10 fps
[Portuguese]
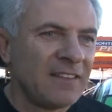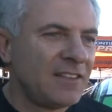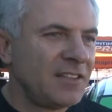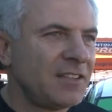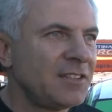
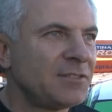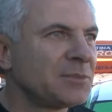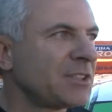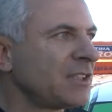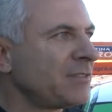e
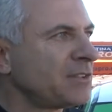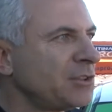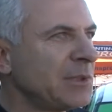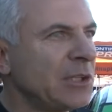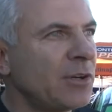vamos tentar fazer
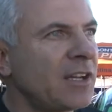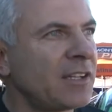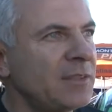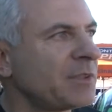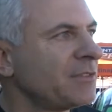o melhor
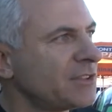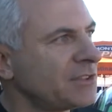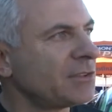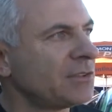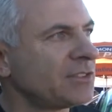aí para ver se a
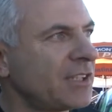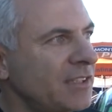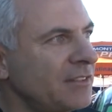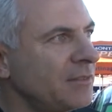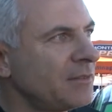gente
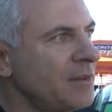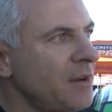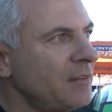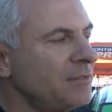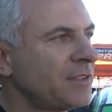consegue
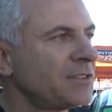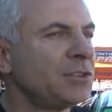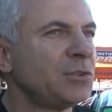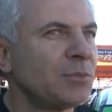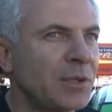fazer
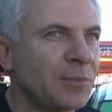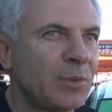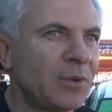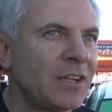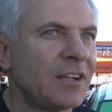uma
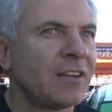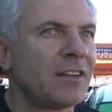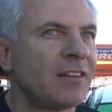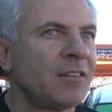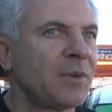
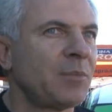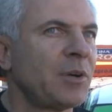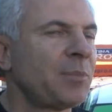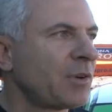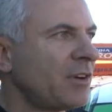boa, uma
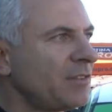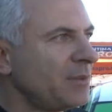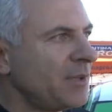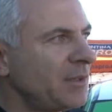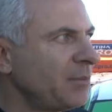boa prova
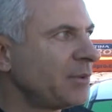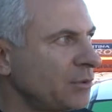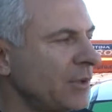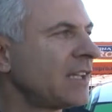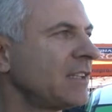e bem
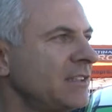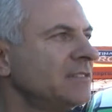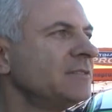pontuada.